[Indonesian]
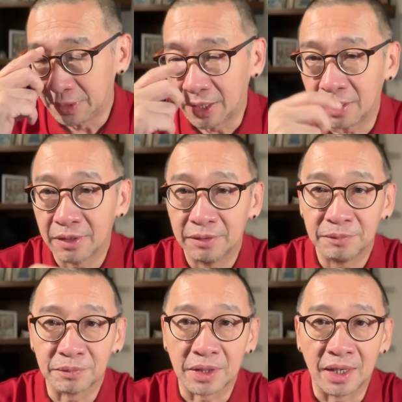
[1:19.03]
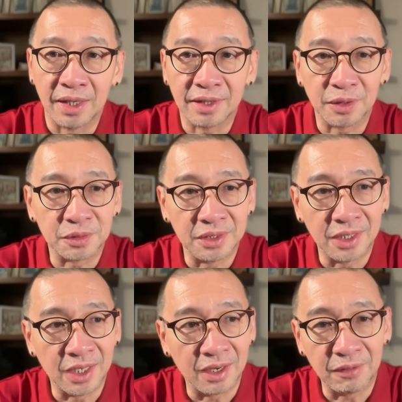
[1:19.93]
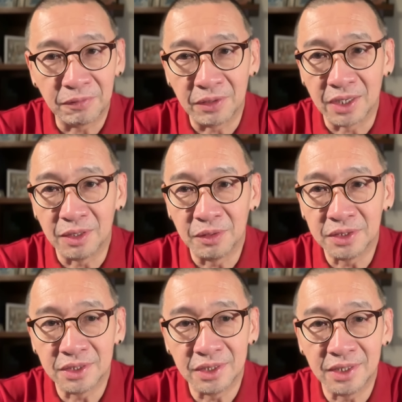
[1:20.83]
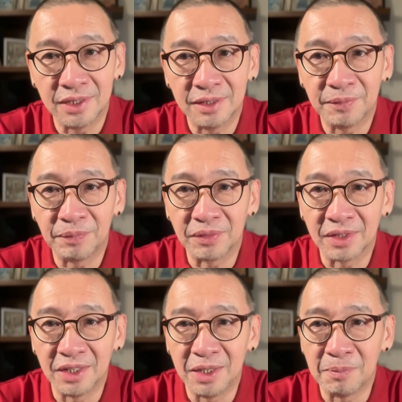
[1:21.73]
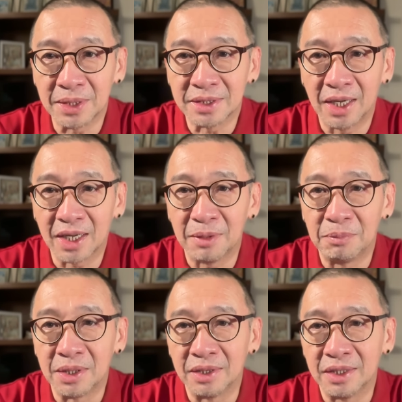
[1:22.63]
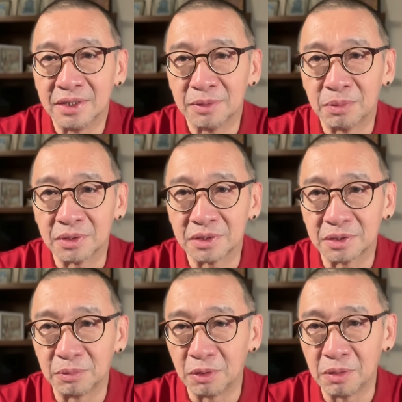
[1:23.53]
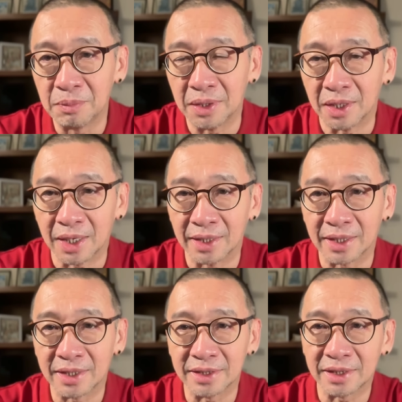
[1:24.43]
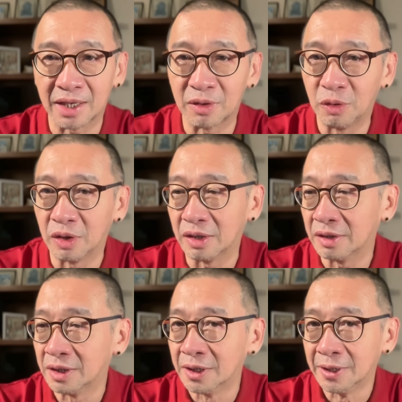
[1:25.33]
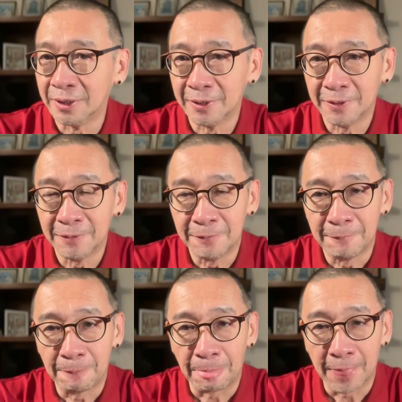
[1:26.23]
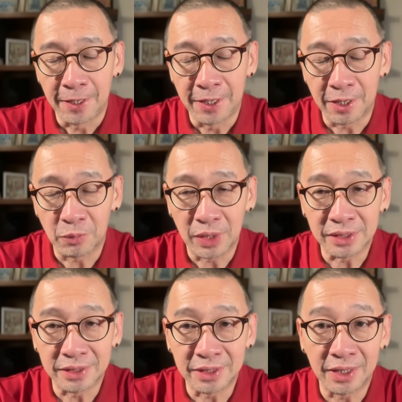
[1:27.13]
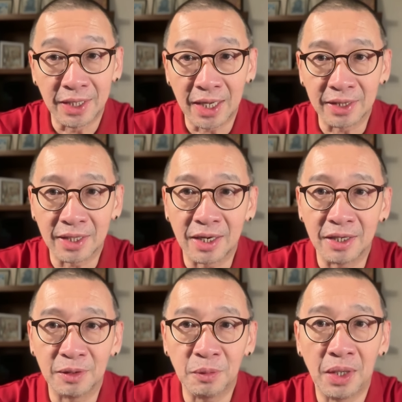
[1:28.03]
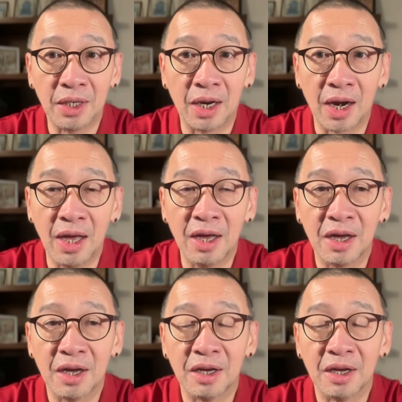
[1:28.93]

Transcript: Ya, kalian tahu sendiri lah Feeling gue sini ini match nggak akan berhenti sebelum eh, Qatar cetak gol dan wasitnya di Qatar itu adalah